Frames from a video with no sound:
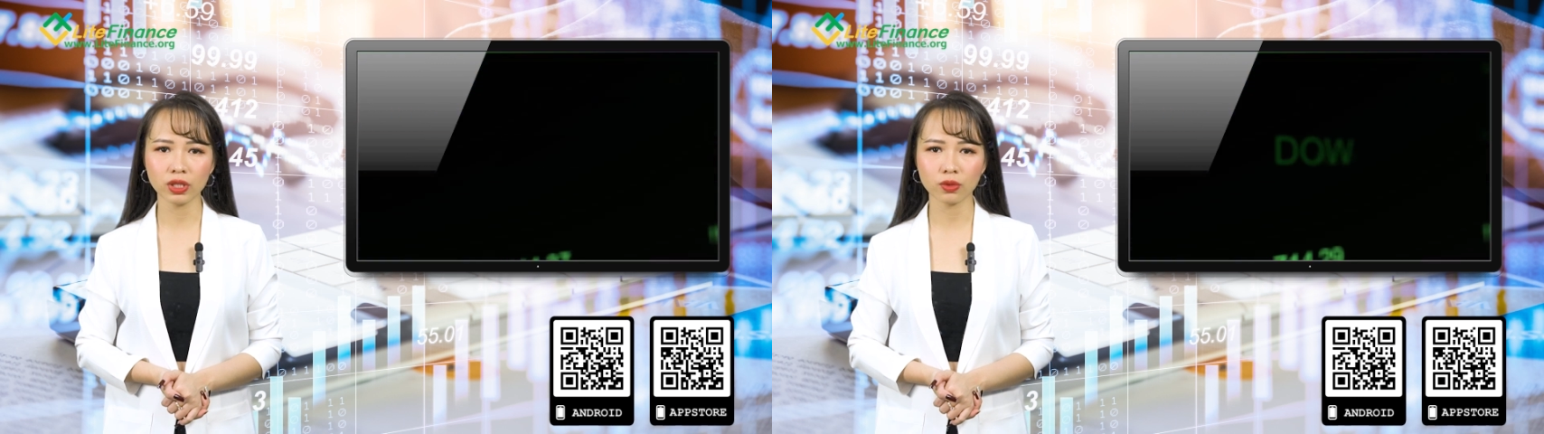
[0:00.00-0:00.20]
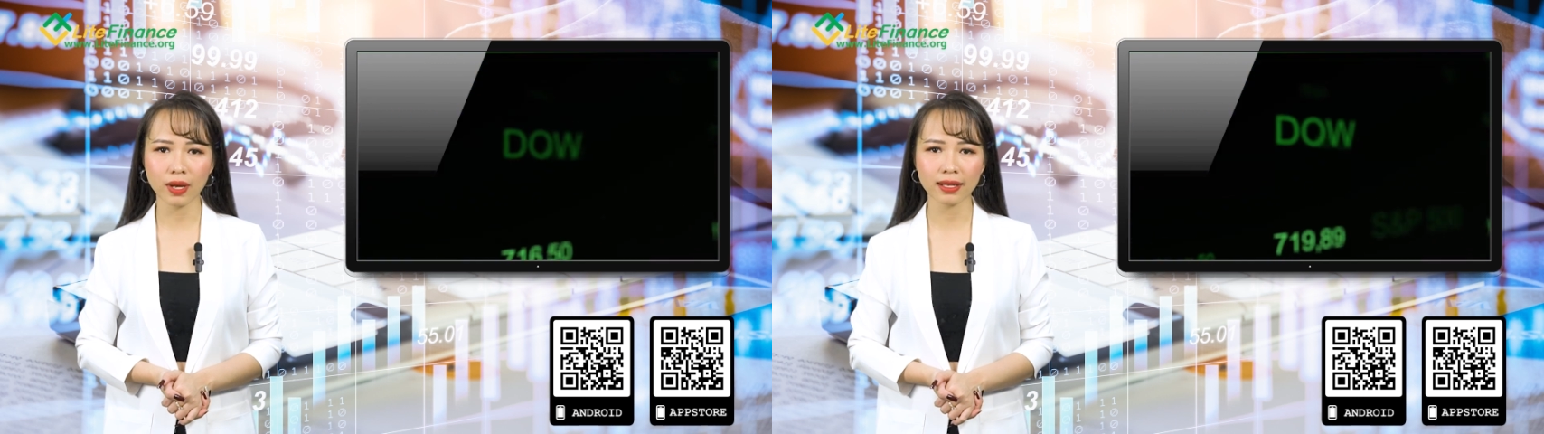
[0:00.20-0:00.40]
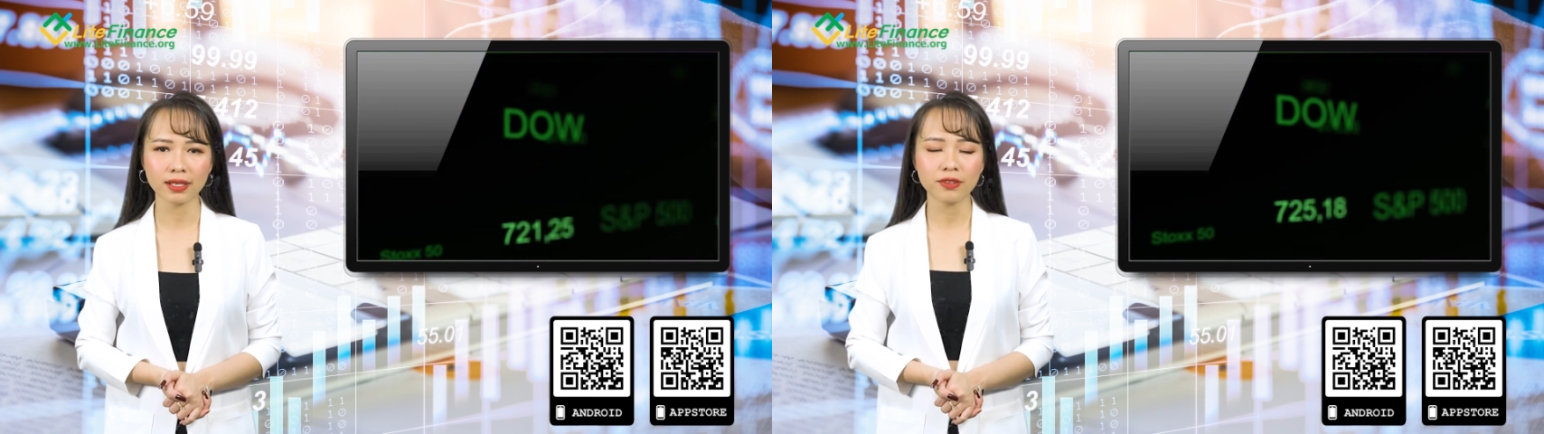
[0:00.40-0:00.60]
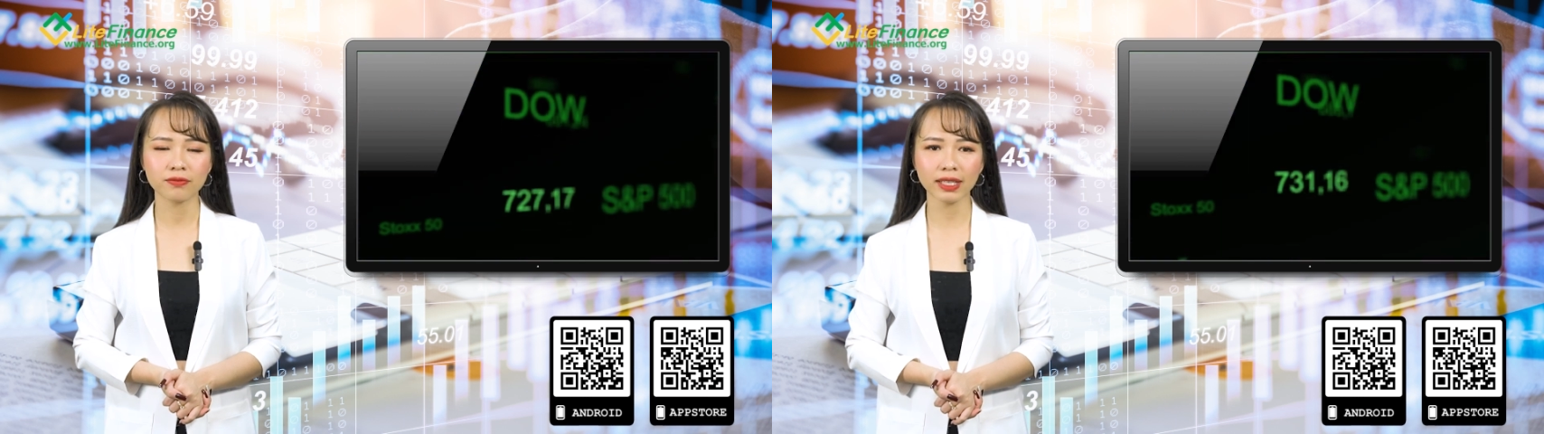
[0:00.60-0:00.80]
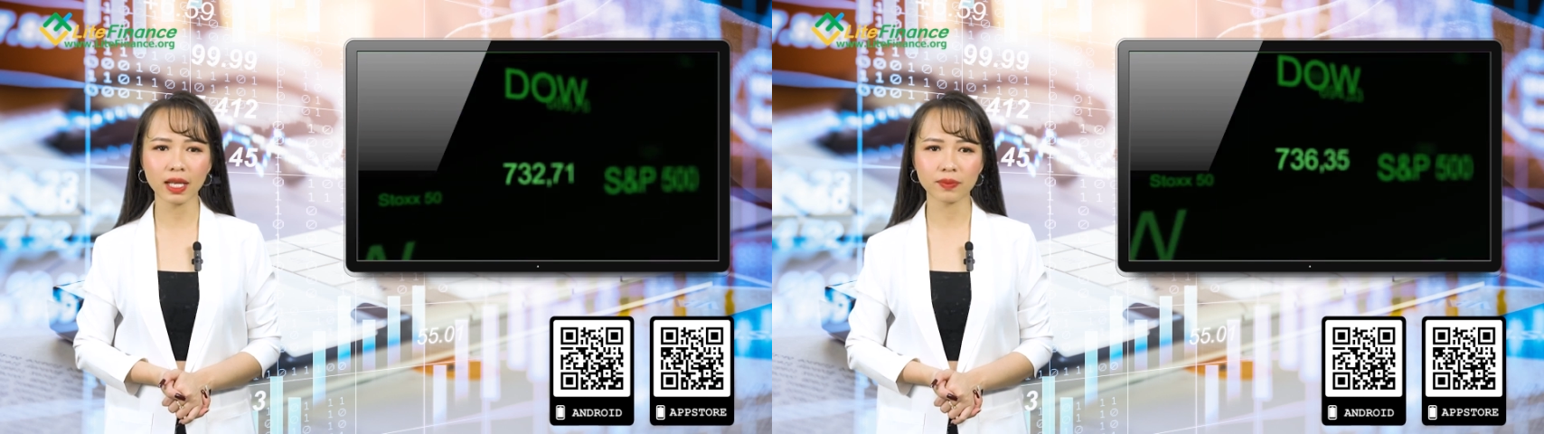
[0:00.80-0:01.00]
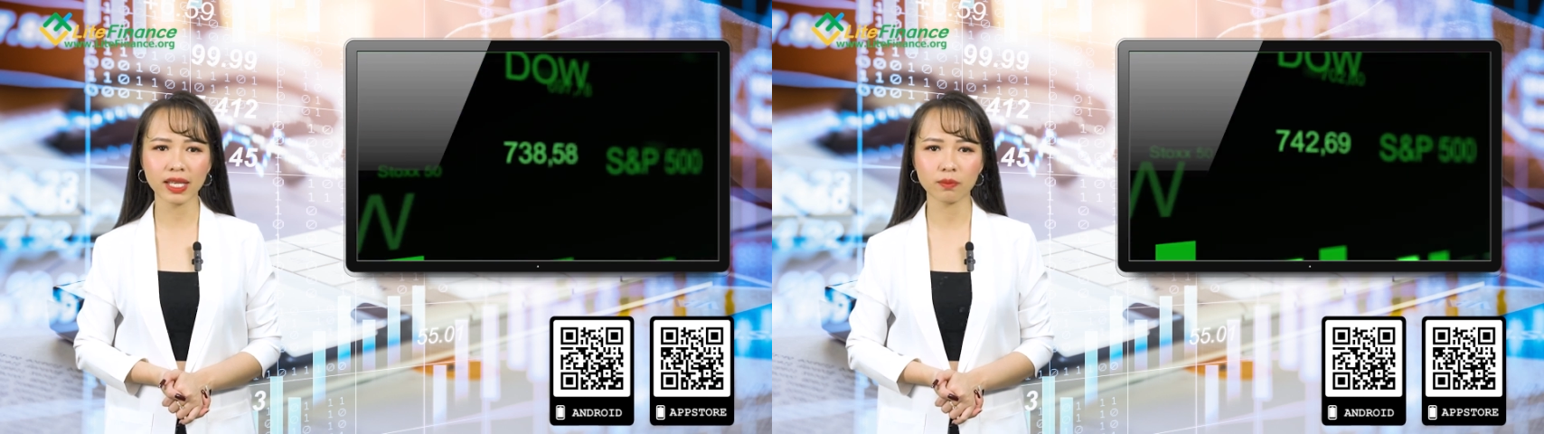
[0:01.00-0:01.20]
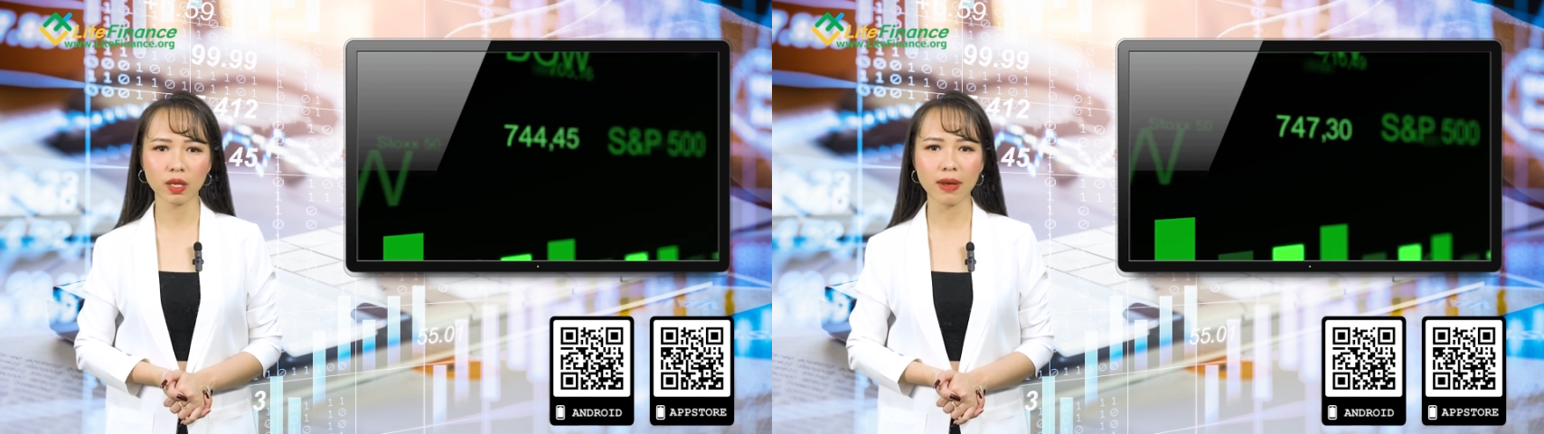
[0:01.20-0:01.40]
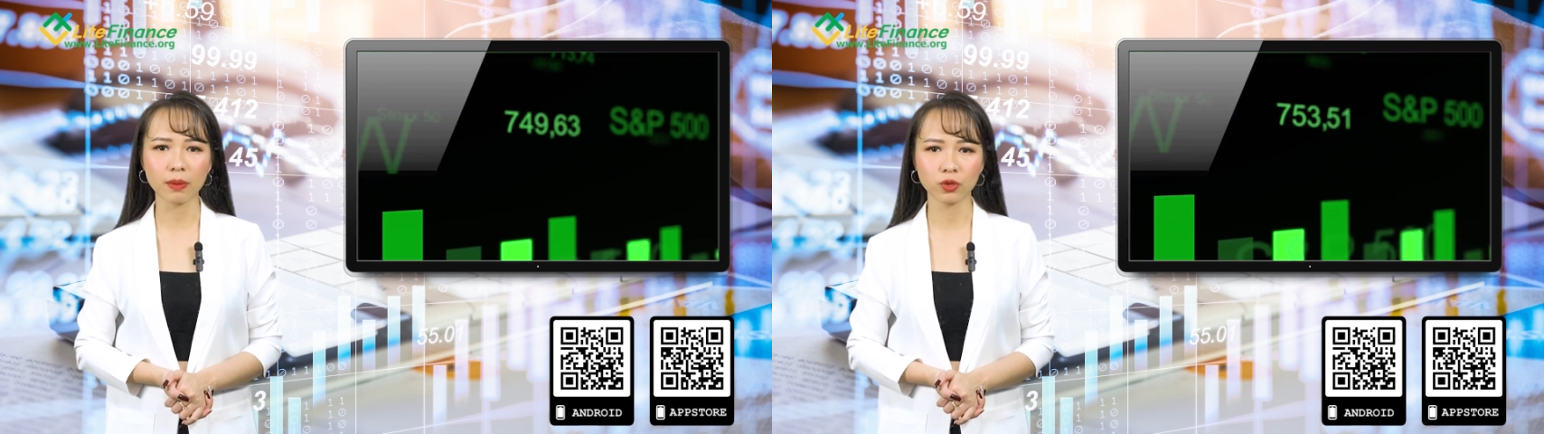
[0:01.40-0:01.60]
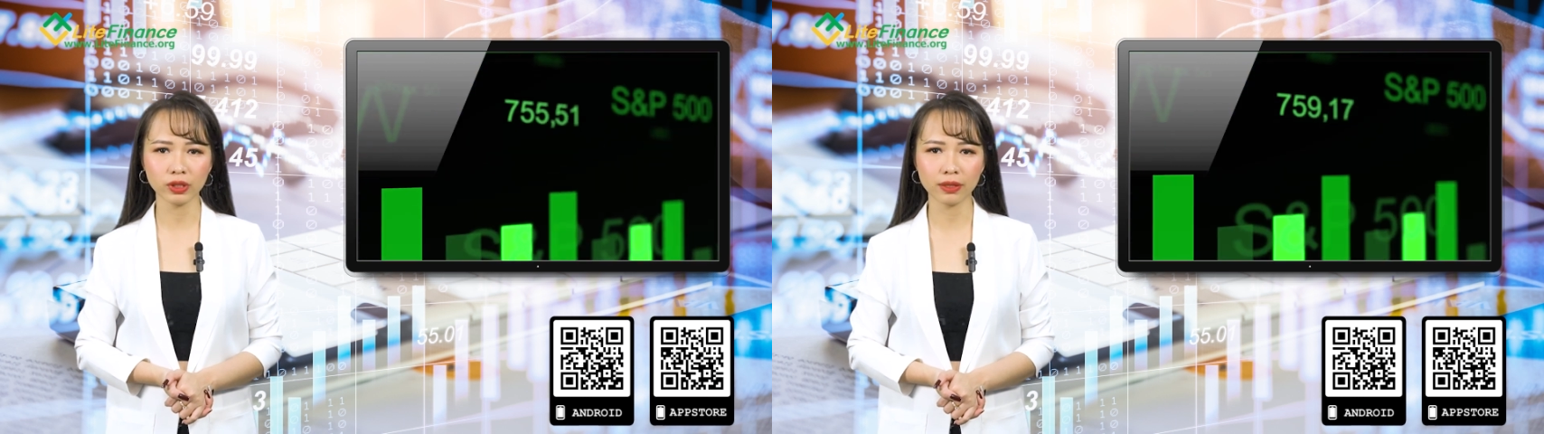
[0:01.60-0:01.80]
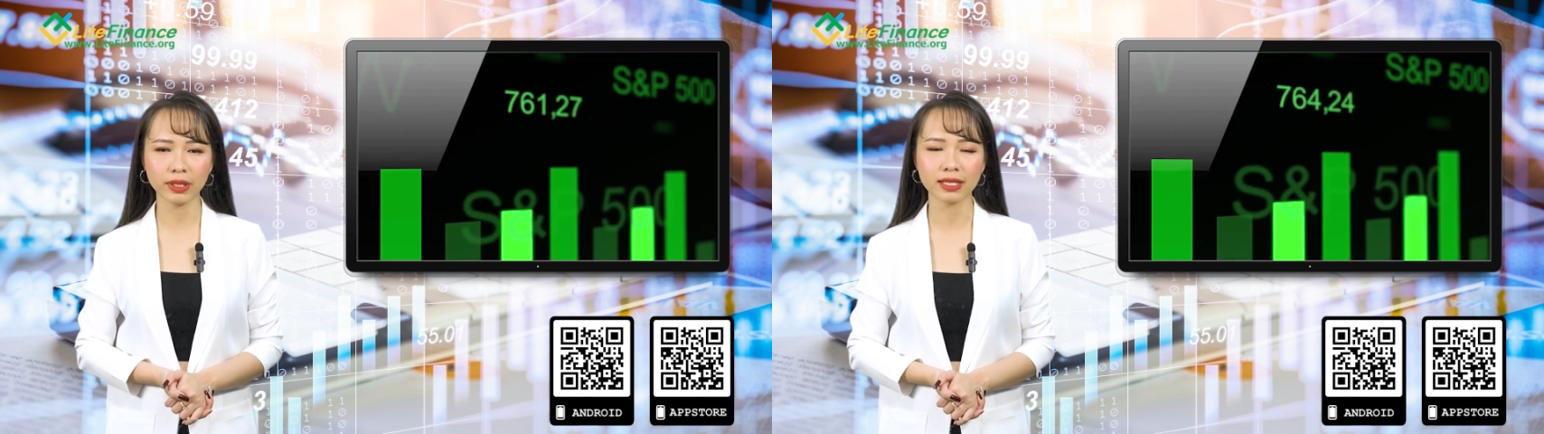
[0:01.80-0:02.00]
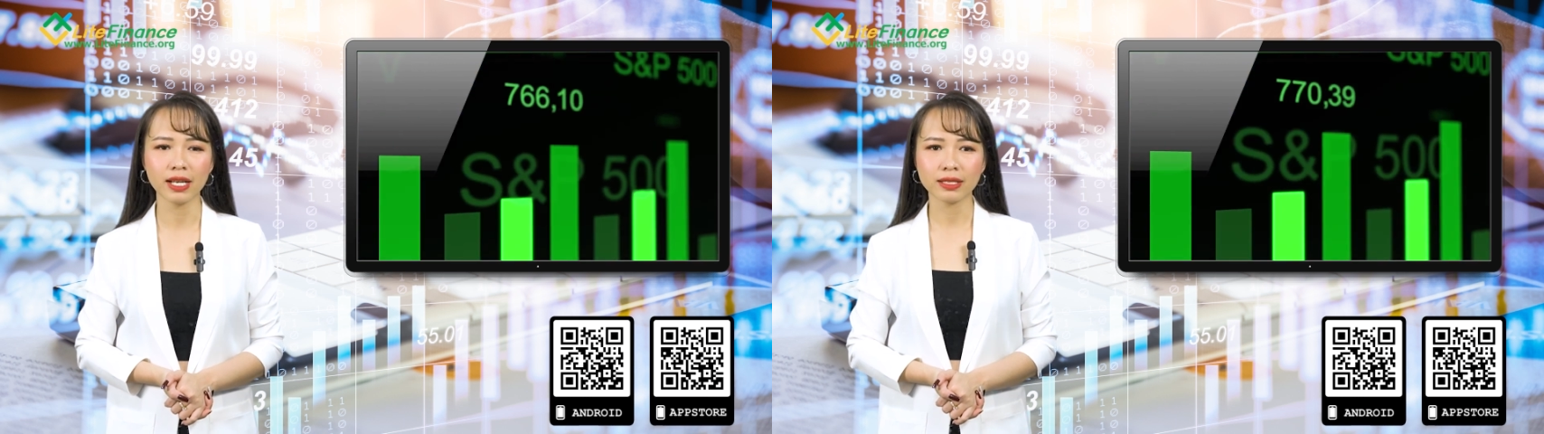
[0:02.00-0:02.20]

tương quan với cặp tiền mà bạn muốn giao dịch